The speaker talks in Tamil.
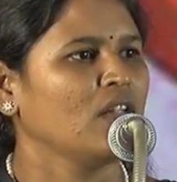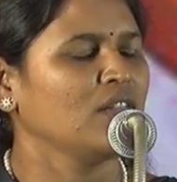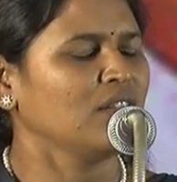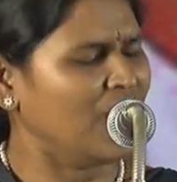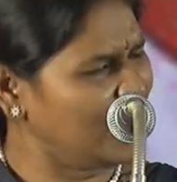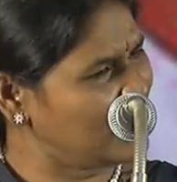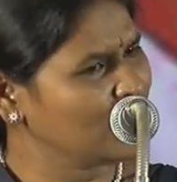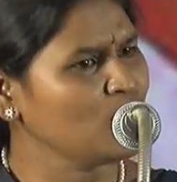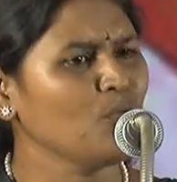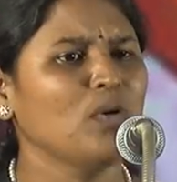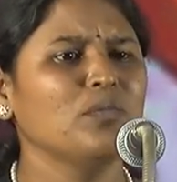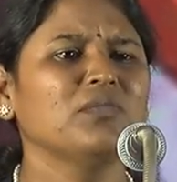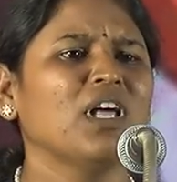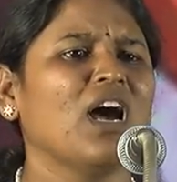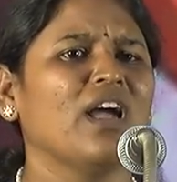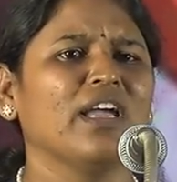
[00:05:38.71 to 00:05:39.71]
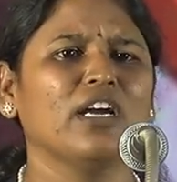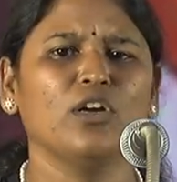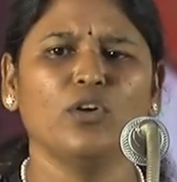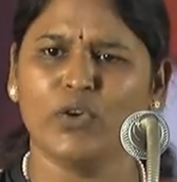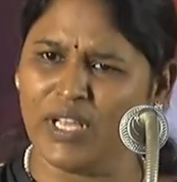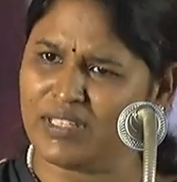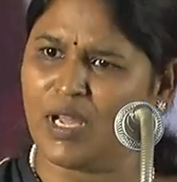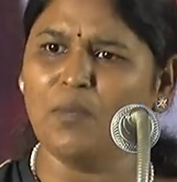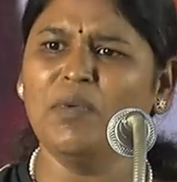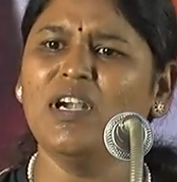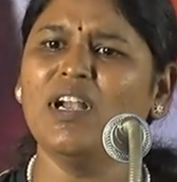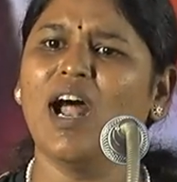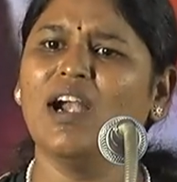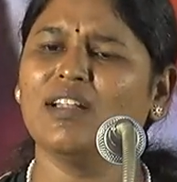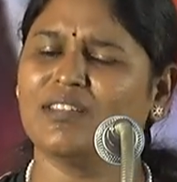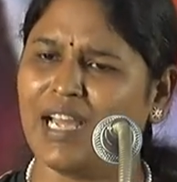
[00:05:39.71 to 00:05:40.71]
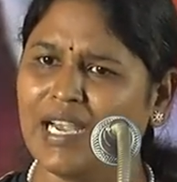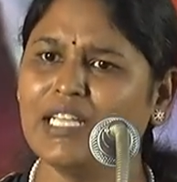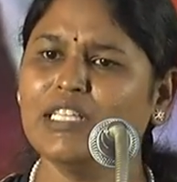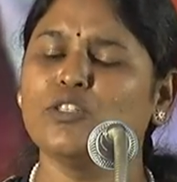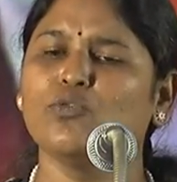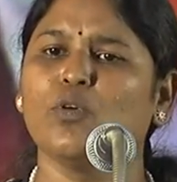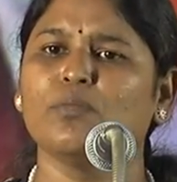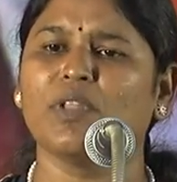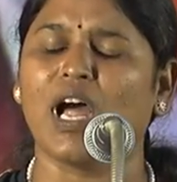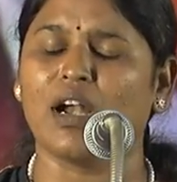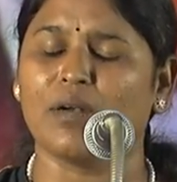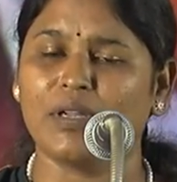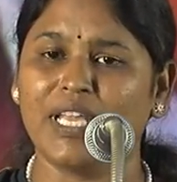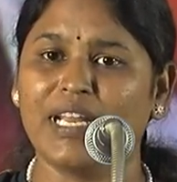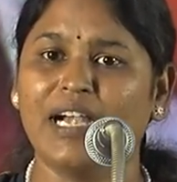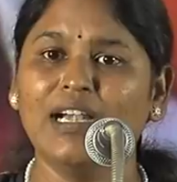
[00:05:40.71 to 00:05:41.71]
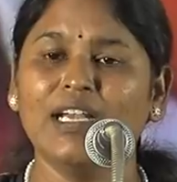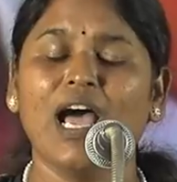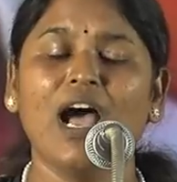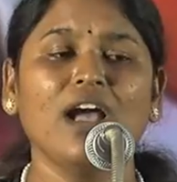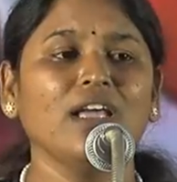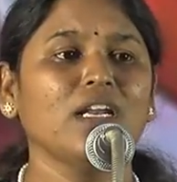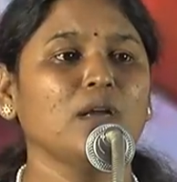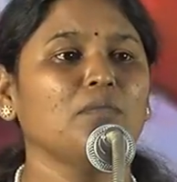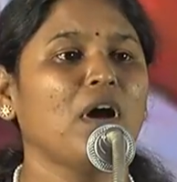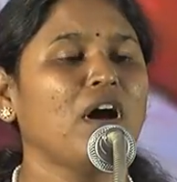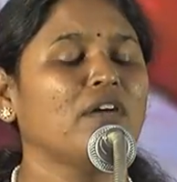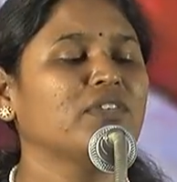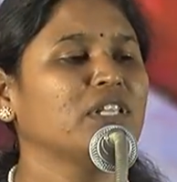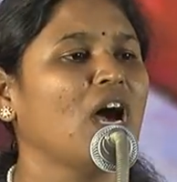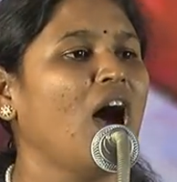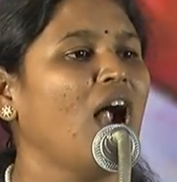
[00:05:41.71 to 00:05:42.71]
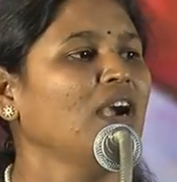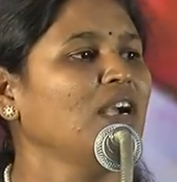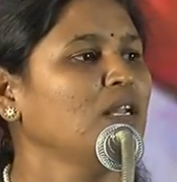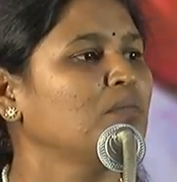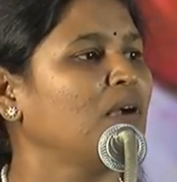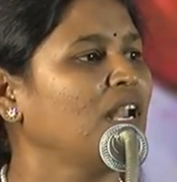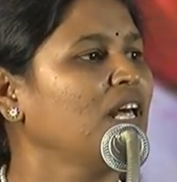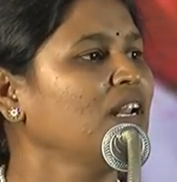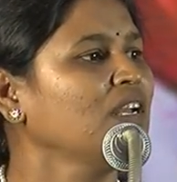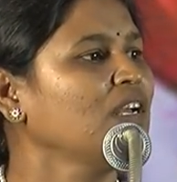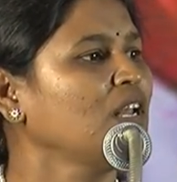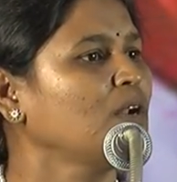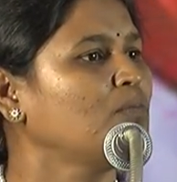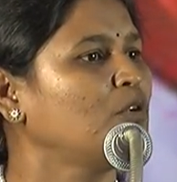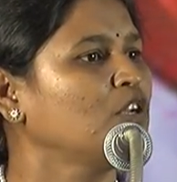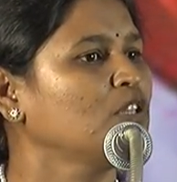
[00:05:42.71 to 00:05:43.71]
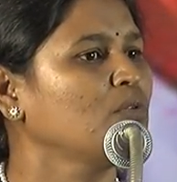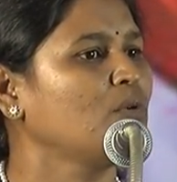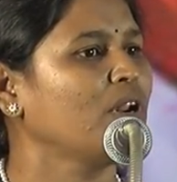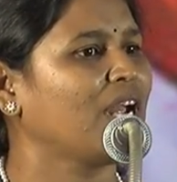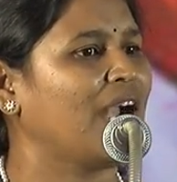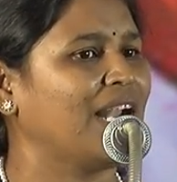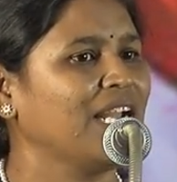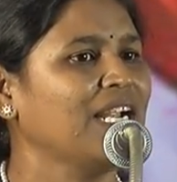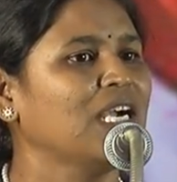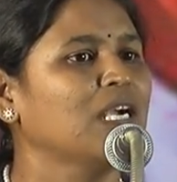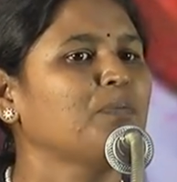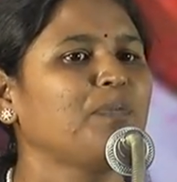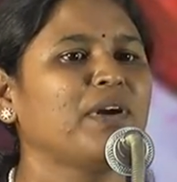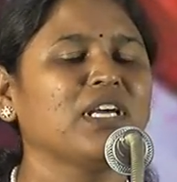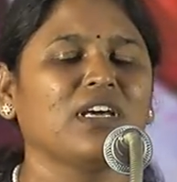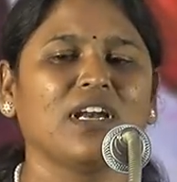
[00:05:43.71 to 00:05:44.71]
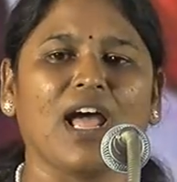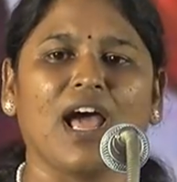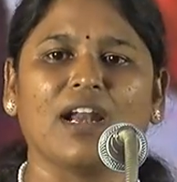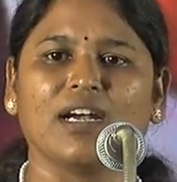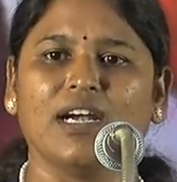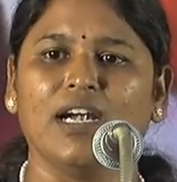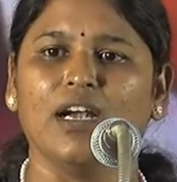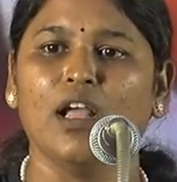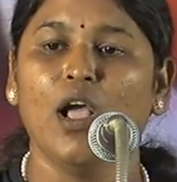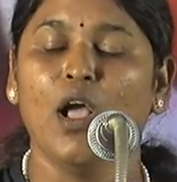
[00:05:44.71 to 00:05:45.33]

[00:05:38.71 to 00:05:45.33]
தனித்துவம் தான் எங்களுடைய தமிழ்நாடு தனித்துவம் தான் இரண்டாயிரமாவது ஆண்டு மலருகிற பொழுது ஒரு கணக்கெடுப்பு எடுக்கிறார்கள்